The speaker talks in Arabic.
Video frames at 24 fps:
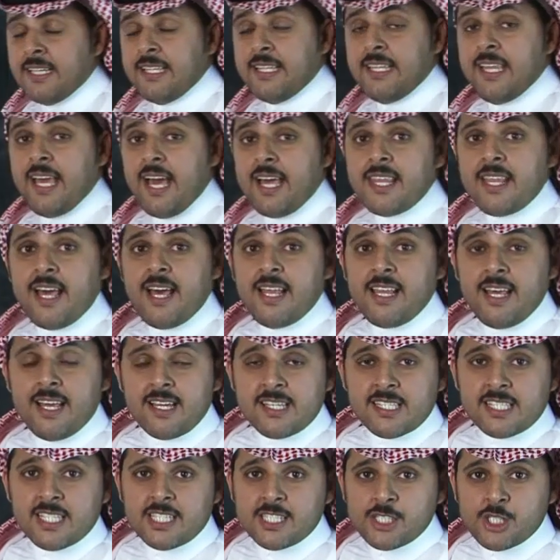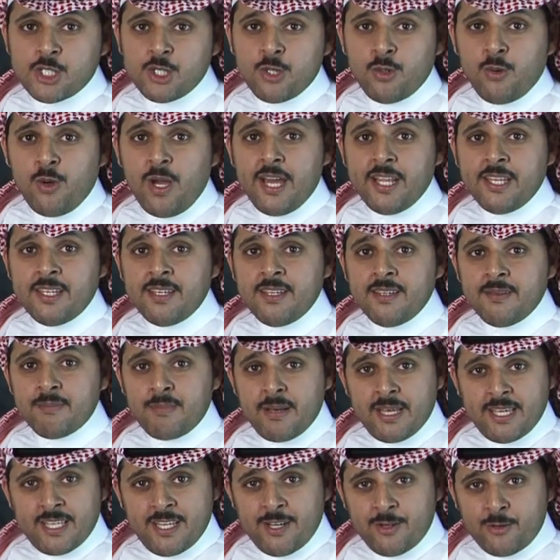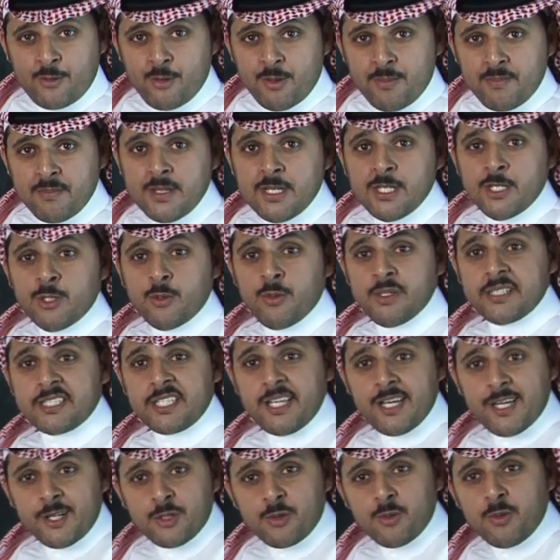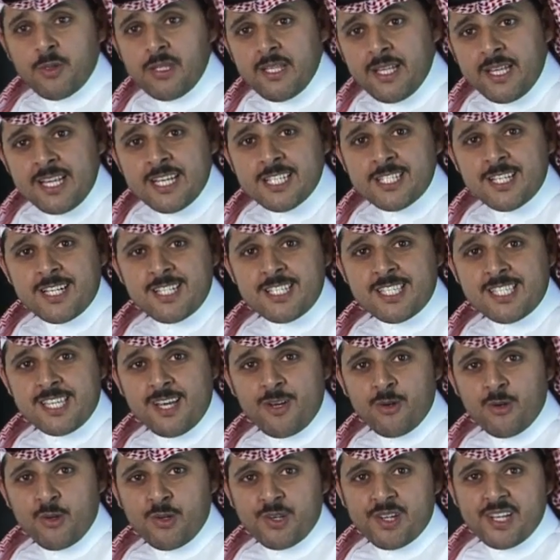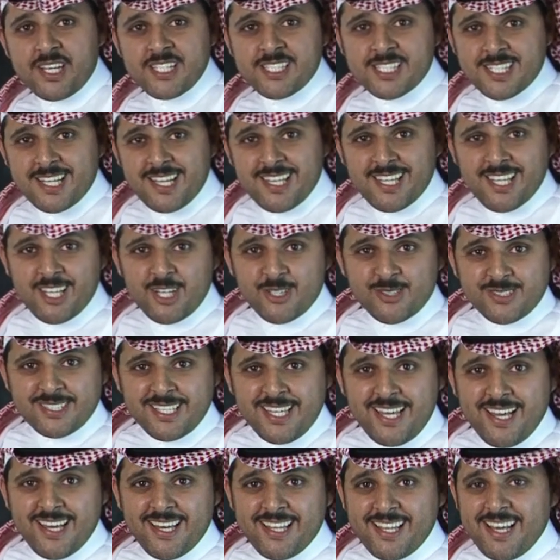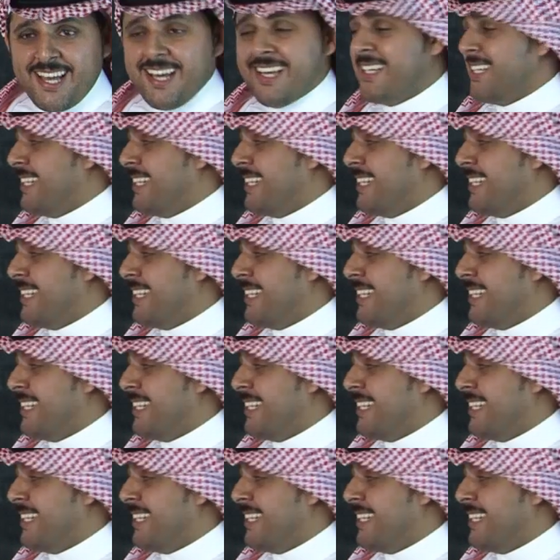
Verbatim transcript: لانها الاكثر شيوعا بينكم وسيكون لنا جلسه اخرى ان شاء الله تعالى